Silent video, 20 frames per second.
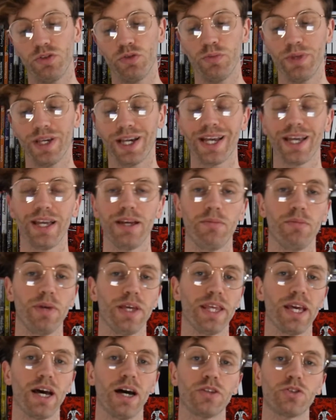énumérer, mais
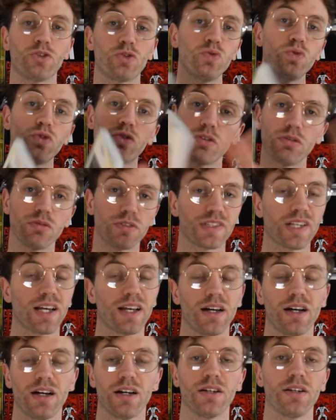il y a toute
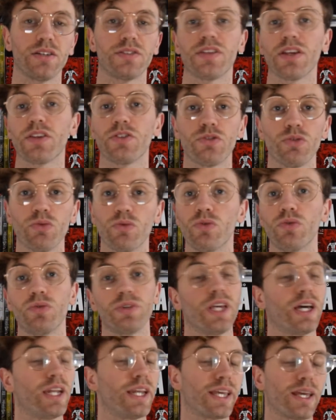sa section.
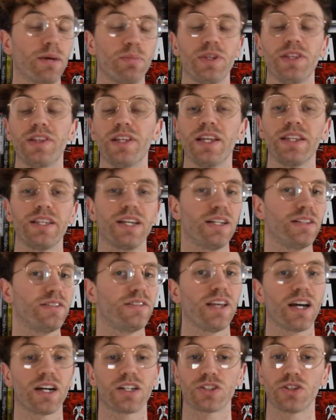Il y a les capitaines, il y a les
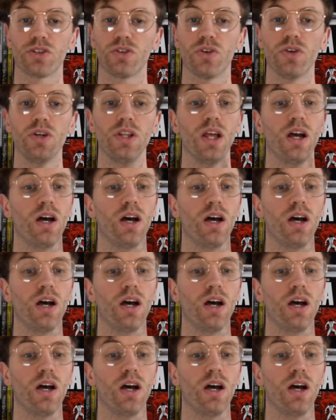sergents.